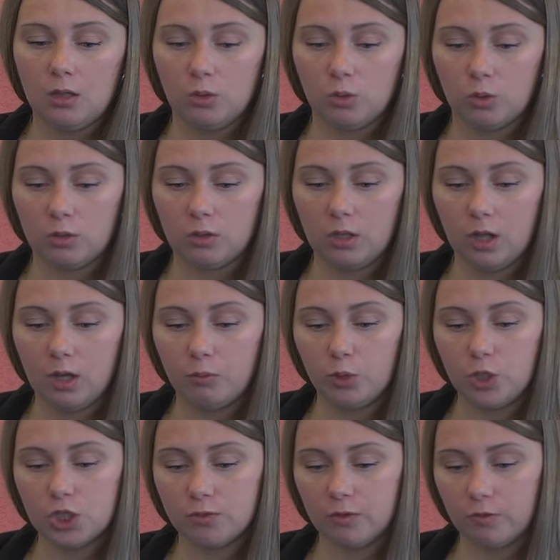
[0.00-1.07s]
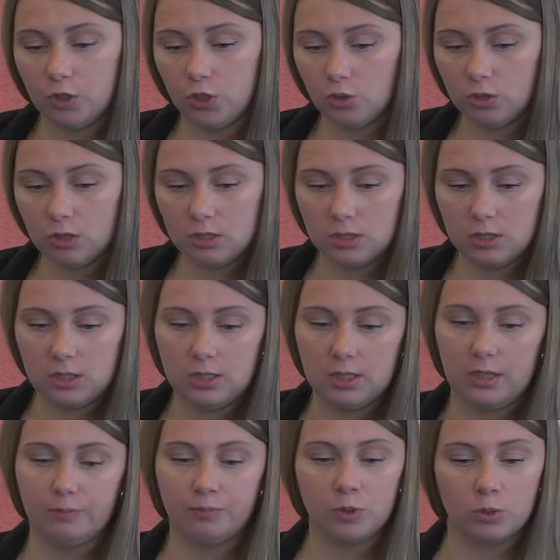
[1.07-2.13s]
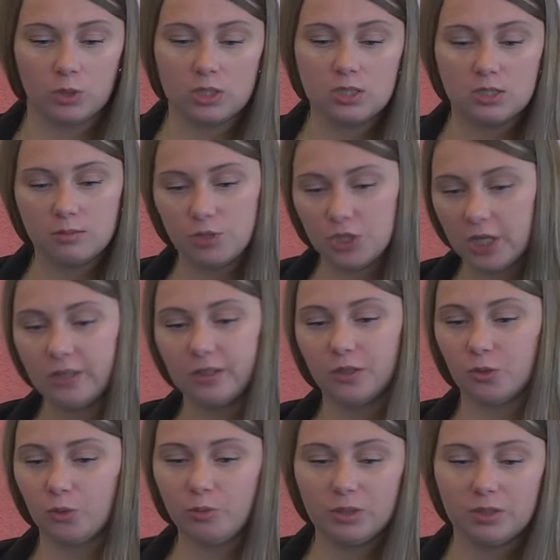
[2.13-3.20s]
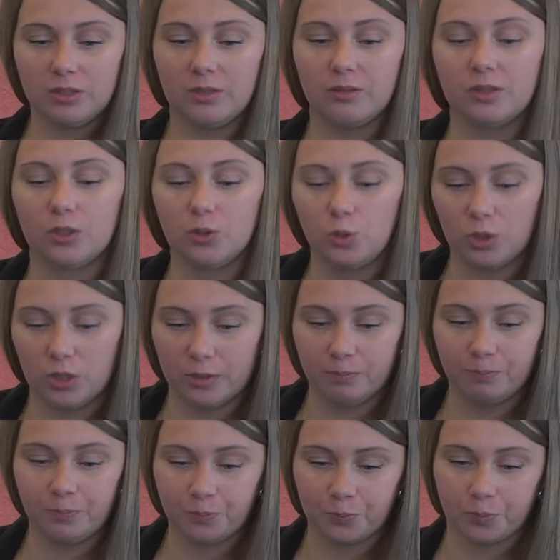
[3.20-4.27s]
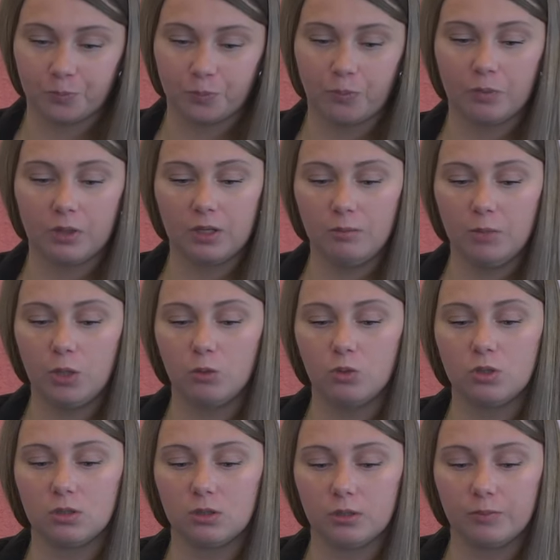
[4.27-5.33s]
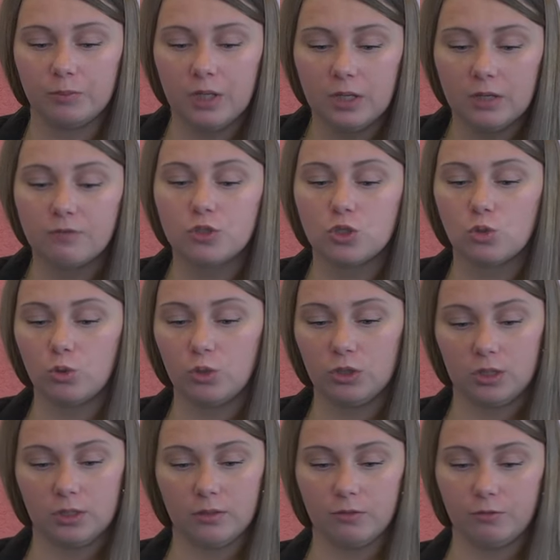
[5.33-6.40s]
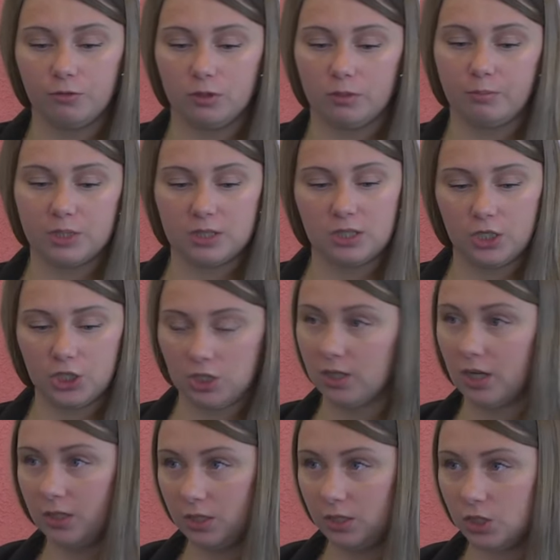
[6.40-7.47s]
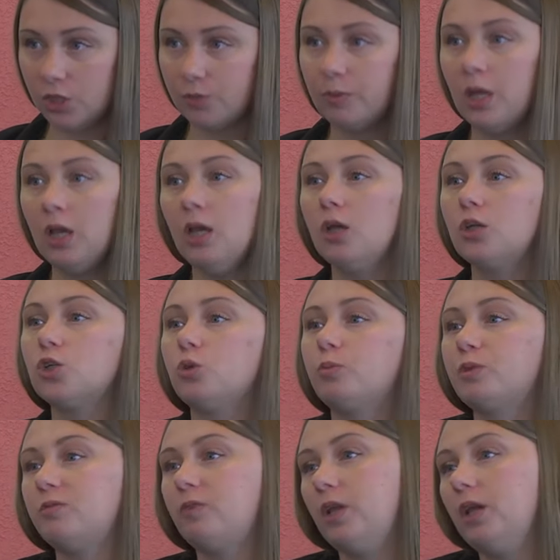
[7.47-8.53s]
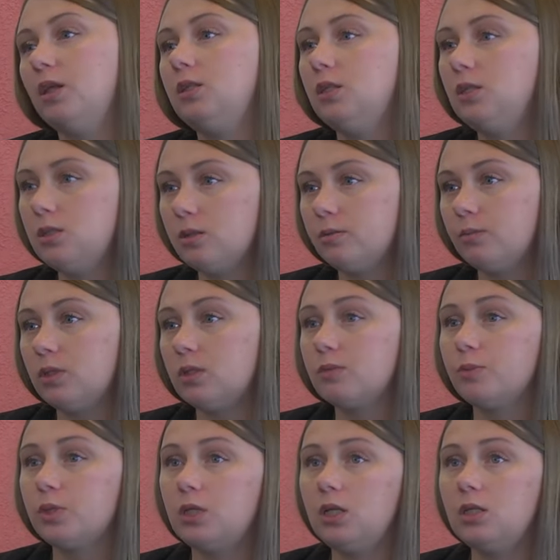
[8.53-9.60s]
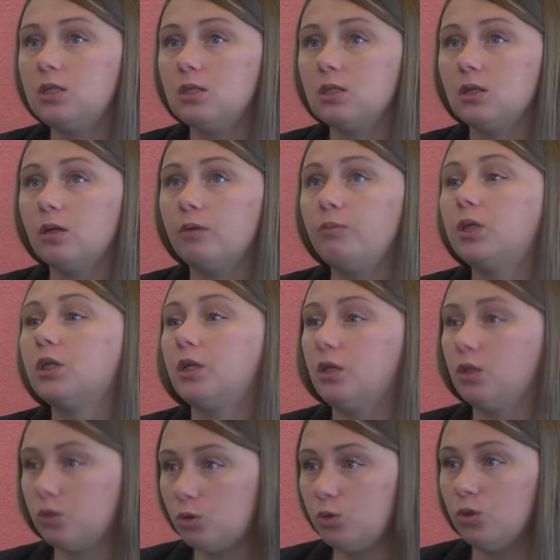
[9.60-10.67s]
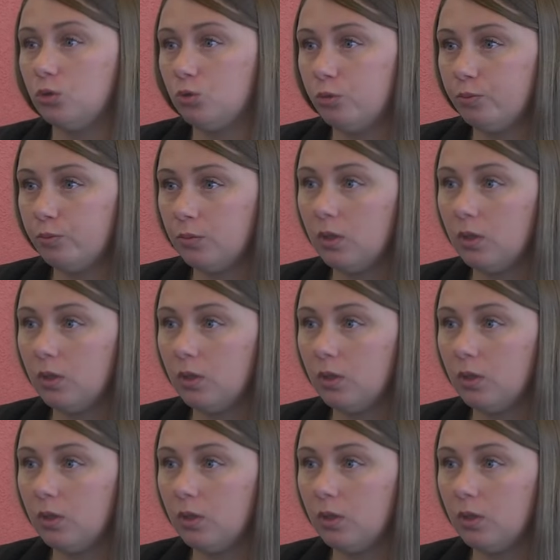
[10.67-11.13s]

Но для большей вовлеченности детей у нас есть замечательные роботы, которые имеют э, встроенные в прозрачный картридж, что позволяет детям рассмотреть микроэлектронику.